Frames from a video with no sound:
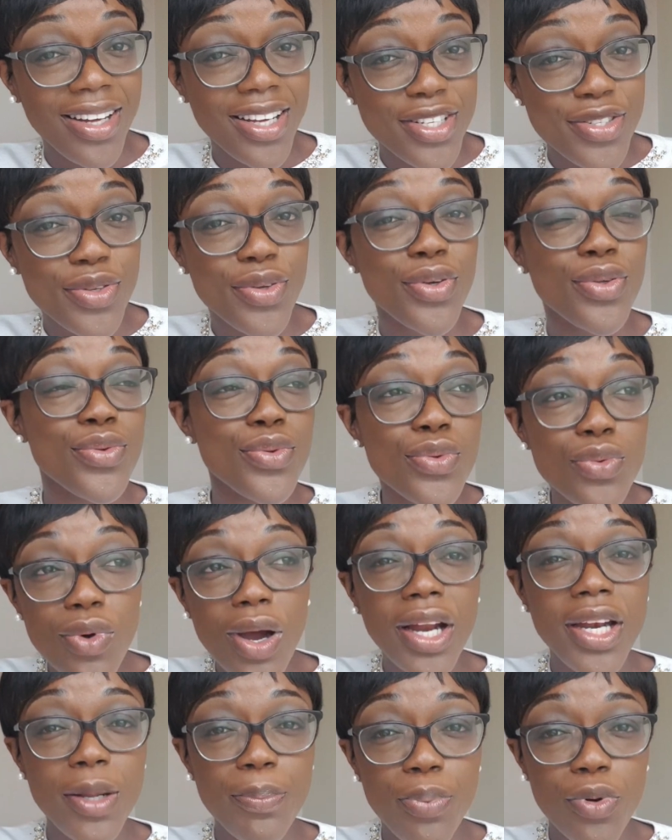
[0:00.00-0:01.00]
Est-ce que nous,
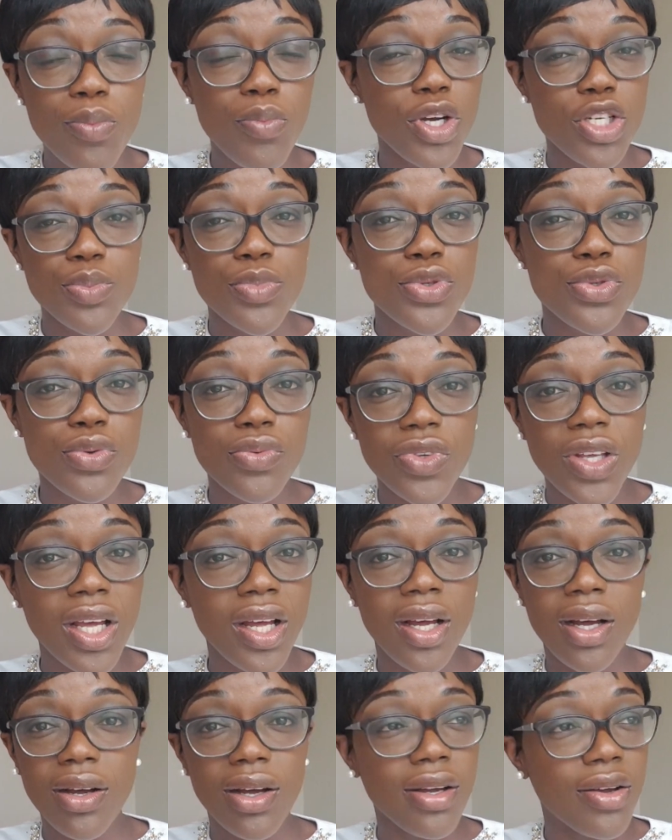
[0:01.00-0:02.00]
à l'époque, moi je me souviens
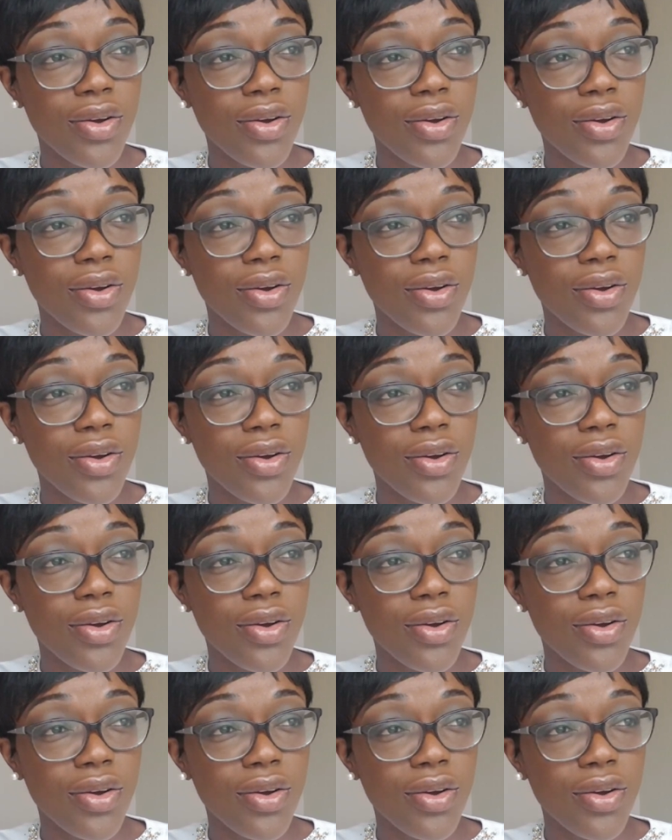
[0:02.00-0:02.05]
euh,